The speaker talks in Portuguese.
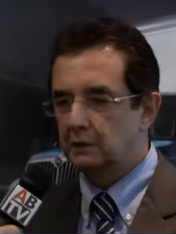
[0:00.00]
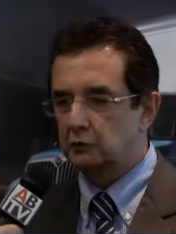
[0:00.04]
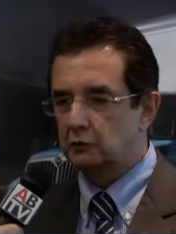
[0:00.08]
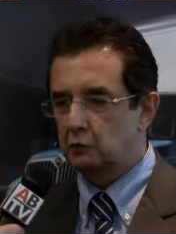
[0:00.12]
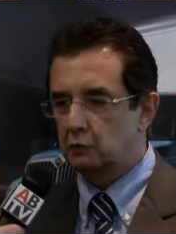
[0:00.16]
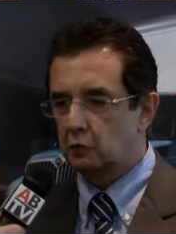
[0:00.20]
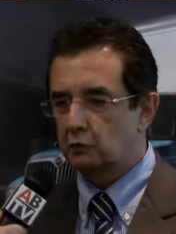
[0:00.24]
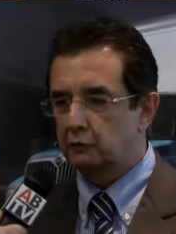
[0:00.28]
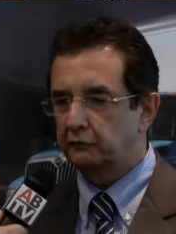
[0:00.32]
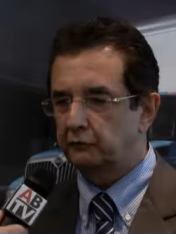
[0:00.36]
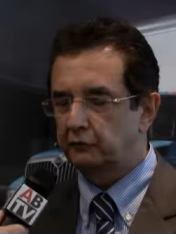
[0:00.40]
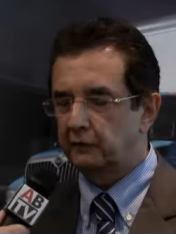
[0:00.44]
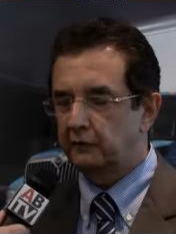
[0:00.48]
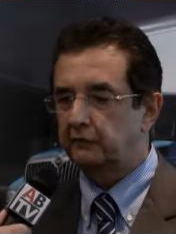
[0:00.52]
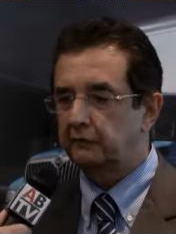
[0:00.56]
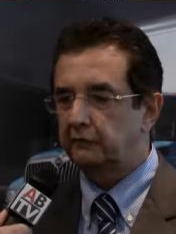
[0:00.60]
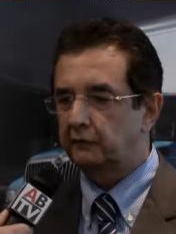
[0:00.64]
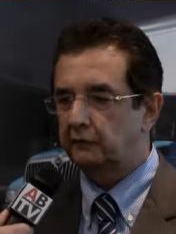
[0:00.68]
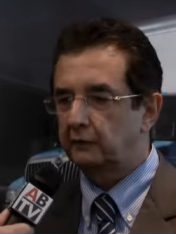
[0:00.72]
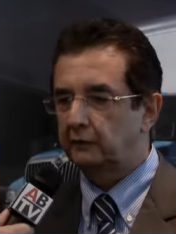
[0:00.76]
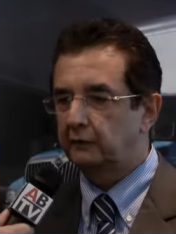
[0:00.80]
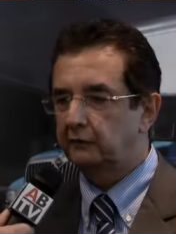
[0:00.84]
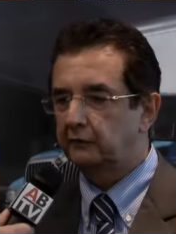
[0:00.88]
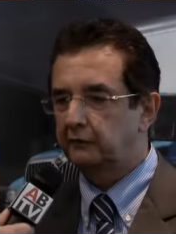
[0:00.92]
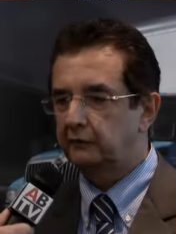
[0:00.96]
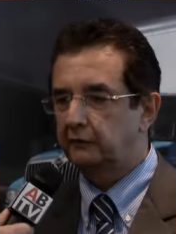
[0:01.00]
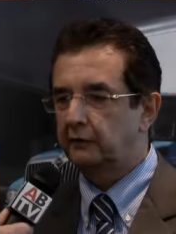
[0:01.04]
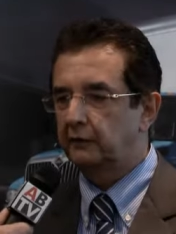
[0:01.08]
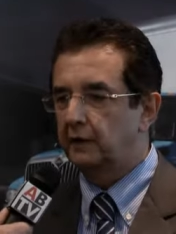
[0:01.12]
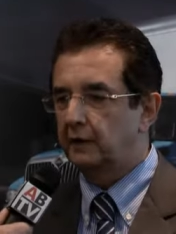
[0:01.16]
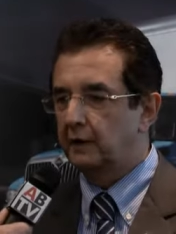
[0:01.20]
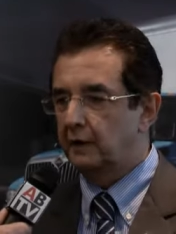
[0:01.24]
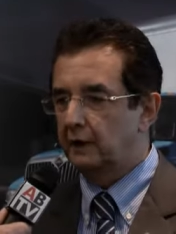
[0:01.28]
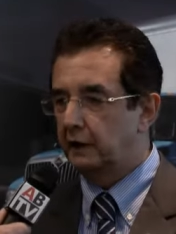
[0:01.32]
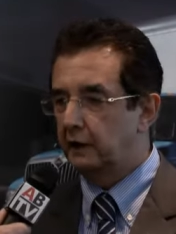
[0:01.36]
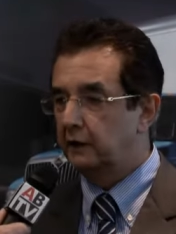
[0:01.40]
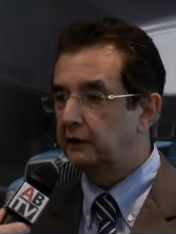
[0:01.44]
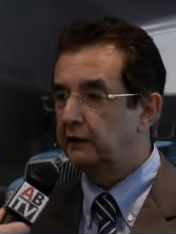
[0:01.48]
todos esses
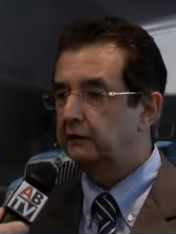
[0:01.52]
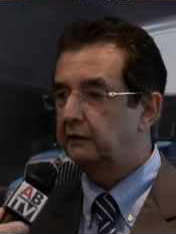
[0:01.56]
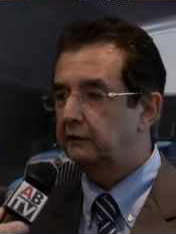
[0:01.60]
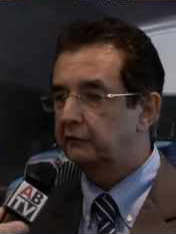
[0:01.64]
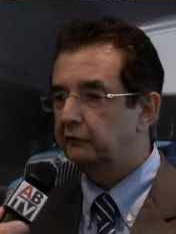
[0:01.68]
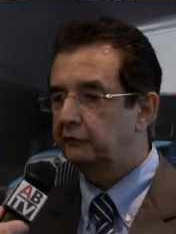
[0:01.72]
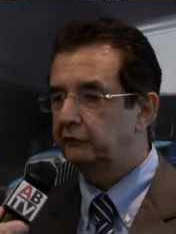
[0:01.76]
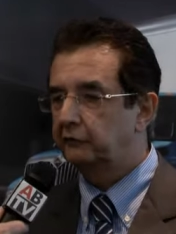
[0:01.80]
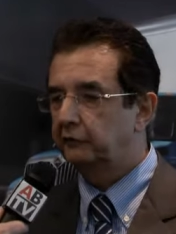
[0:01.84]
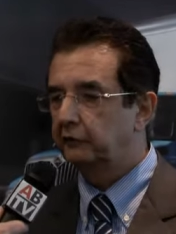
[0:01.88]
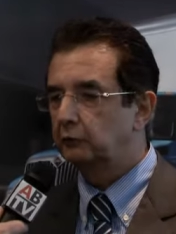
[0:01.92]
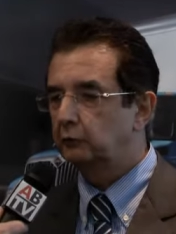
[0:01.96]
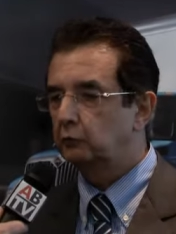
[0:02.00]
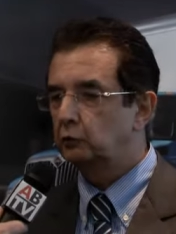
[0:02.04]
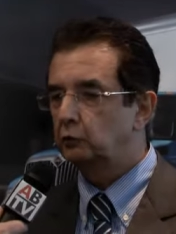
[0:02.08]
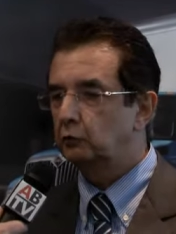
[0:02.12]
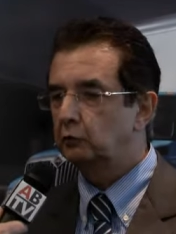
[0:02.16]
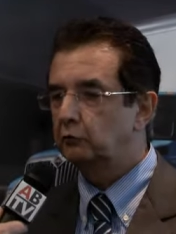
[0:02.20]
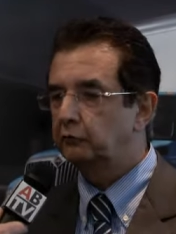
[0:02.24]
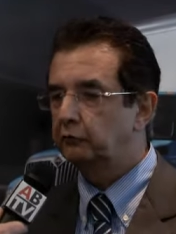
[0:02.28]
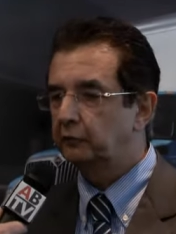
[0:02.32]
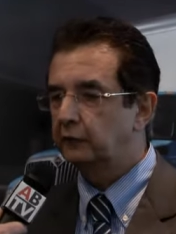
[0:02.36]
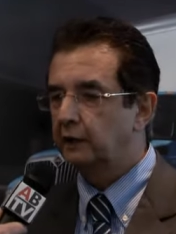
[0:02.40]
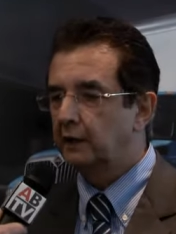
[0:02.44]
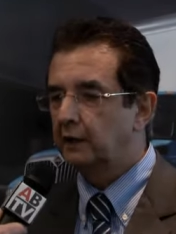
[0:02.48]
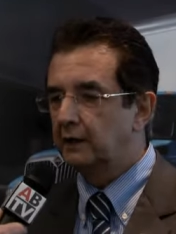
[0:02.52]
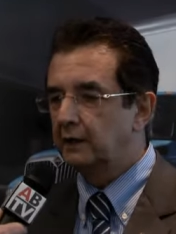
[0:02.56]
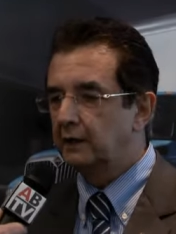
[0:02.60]
requisitos.